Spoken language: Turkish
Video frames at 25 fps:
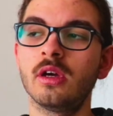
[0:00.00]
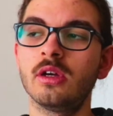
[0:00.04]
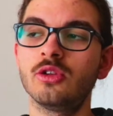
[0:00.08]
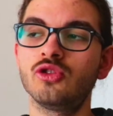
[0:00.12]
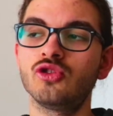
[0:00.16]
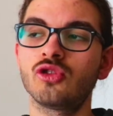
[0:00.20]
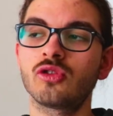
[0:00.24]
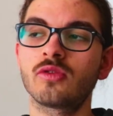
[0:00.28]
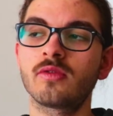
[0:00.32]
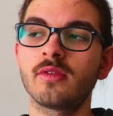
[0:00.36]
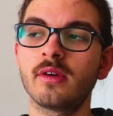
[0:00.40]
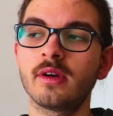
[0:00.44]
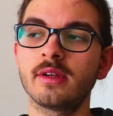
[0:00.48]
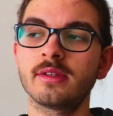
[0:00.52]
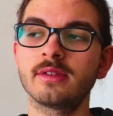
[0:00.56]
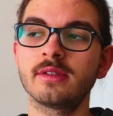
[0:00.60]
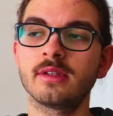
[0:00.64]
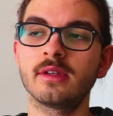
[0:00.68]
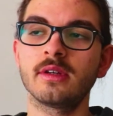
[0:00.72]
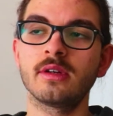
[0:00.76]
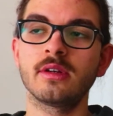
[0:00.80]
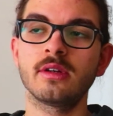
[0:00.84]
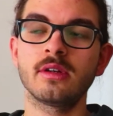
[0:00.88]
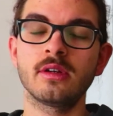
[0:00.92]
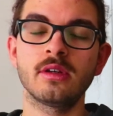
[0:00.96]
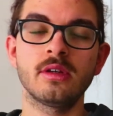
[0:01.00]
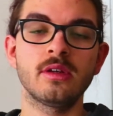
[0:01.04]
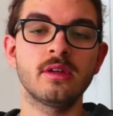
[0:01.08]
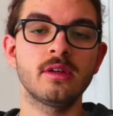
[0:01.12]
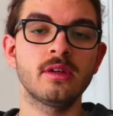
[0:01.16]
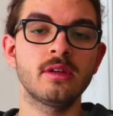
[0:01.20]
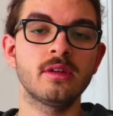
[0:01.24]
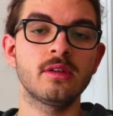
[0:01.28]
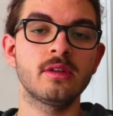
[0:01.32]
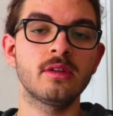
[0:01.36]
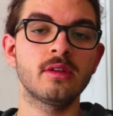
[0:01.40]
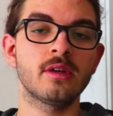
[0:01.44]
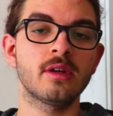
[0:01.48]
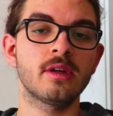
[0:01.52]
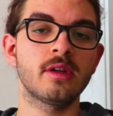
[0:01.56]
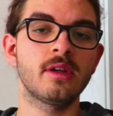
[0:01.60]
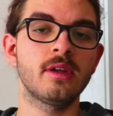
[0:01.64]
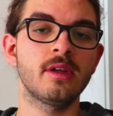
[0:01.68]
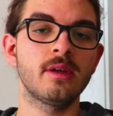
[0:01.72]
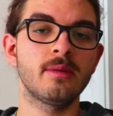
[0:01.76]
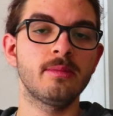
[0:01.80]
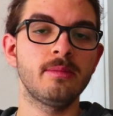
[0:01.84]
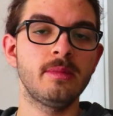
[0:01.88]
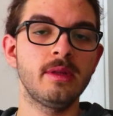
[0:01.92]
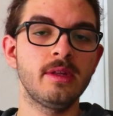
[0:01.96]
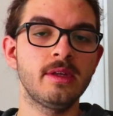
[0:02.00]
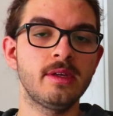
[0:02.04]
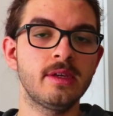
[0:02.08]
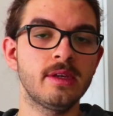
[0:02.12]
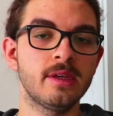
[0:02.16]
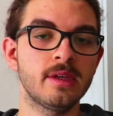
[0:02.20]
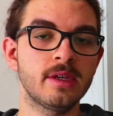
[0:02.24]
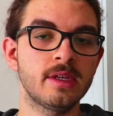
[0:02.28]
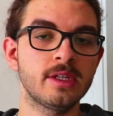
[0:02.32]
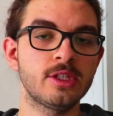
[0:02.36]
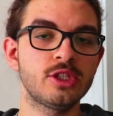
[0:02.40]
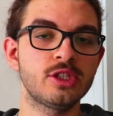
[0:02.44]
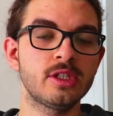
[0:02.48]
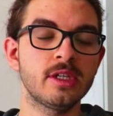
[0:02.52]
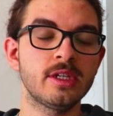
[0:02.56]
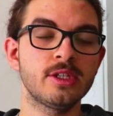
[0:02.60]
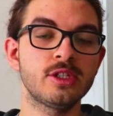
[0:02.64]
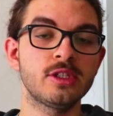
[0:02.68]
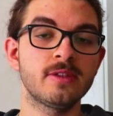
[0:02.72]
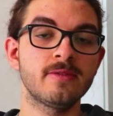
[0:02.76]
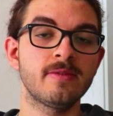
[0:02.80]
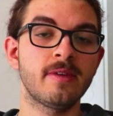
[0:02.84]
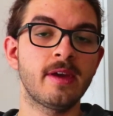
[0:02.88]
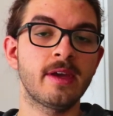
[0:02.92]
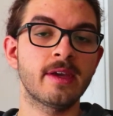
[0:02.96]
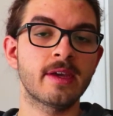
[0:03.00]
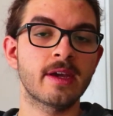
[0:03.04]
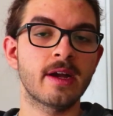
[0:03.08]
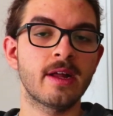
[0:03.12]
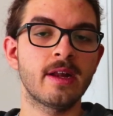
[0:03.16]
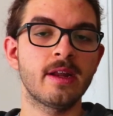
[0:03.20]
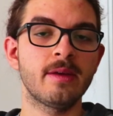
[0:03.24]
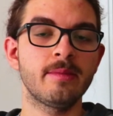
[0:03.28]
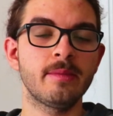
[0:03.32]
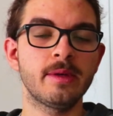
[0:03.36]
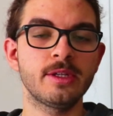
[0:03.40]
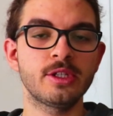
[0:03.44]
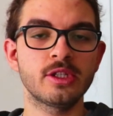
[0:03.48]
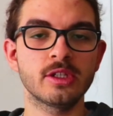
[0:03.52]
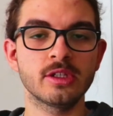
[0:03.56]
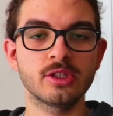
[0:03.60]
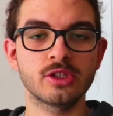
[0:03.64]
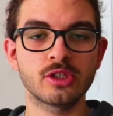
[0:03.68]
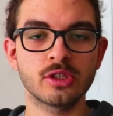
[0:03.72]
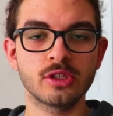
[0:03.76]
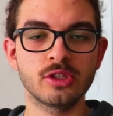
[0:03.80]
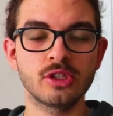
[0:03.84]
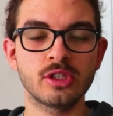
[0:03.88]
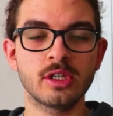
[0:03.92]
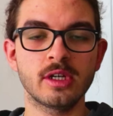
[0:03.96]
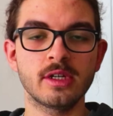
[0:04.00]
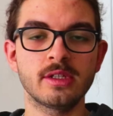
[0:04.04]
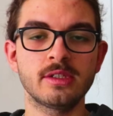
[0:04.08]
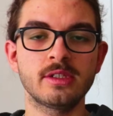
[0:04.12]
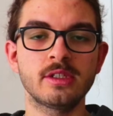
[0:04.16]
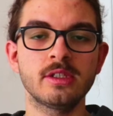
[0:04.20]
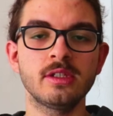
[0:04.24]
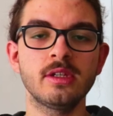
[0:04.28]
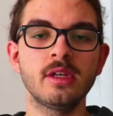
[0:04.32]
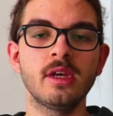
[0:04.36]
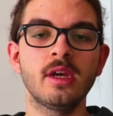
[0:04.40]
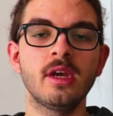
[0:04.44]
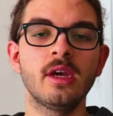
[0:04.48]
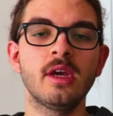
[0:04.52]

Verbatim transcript: Çok fazla hani bilgi gideceği için ve engellenmeye çalışılacağı için